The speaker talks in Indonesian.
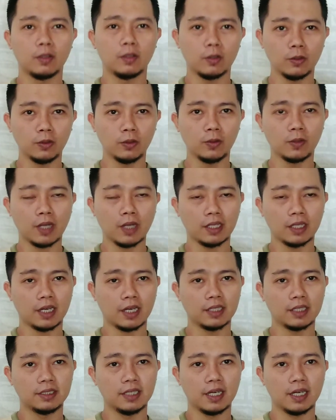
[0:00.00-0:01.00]
Untuk kata
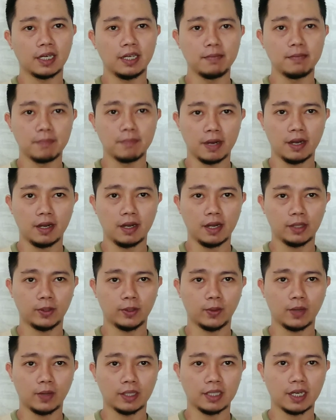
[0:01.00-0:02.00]
kerja kelima
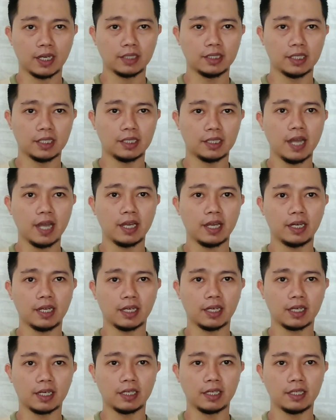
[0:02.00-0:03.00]
atau kata kerja terakhir
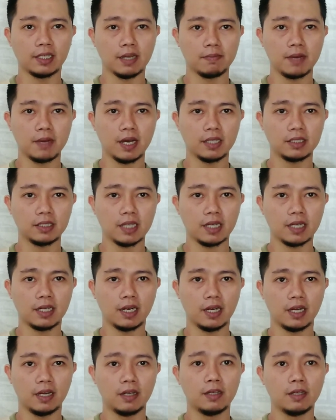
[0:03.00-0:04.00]
yang akan kita bahas
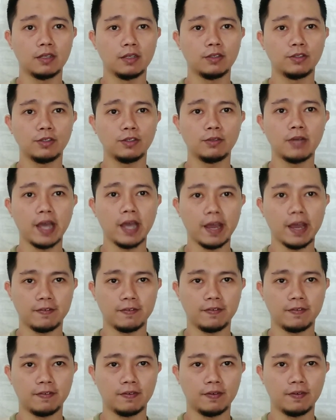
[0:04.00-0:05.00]
adalah to have
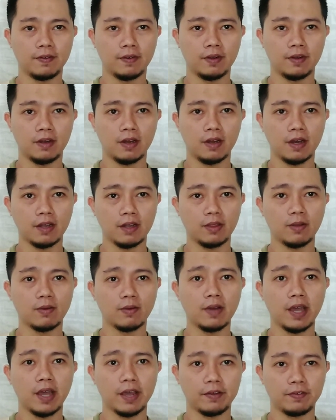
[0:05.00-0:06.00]
atau
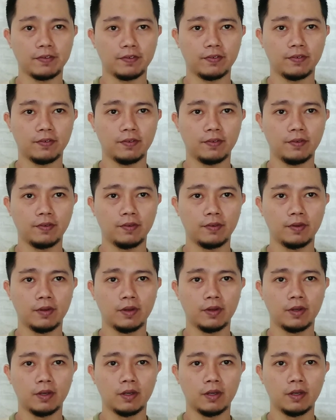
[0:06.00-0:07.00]
have.
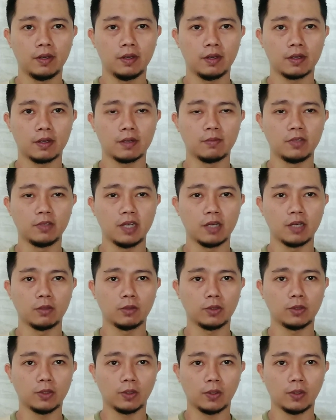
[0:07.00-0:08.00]
Kemudian
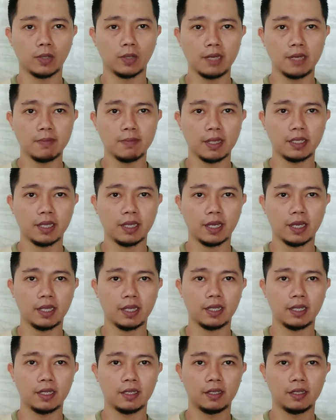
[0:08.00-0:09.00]
untuk contoh kalimatnya,
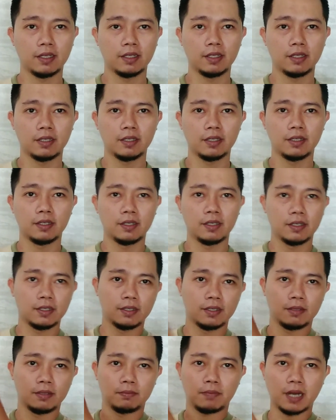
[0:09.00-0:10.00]

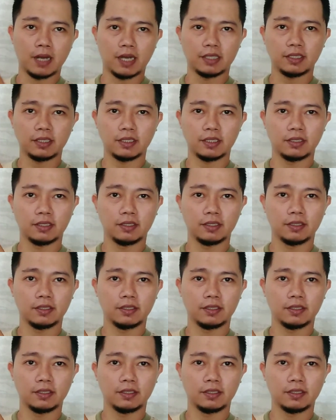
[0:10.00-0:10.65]
past,